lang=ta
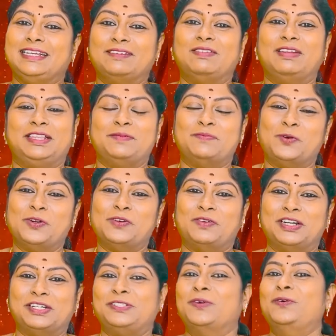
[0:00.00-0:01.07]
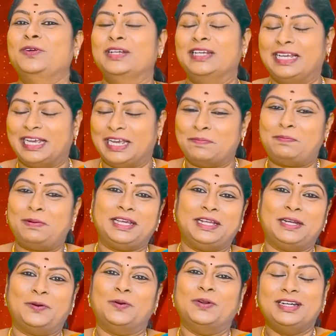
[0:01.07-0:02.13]
இருபத்தி மூணு வருஷம் எப்படி
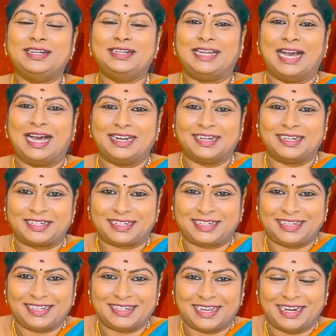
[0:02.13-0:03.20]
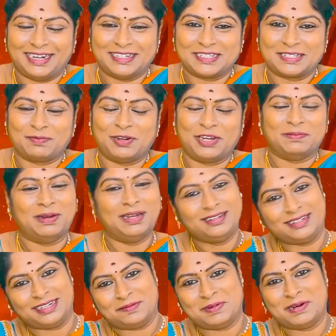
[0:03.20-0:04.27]
இருக்கும்னு டேரட் ரீடிங் கைடன்ஸ் மூலயமா
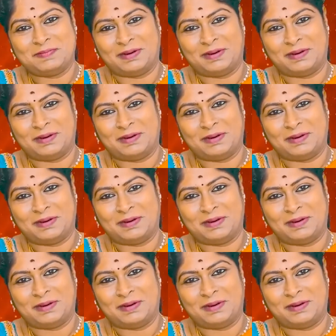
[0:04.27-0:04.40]
நம்ம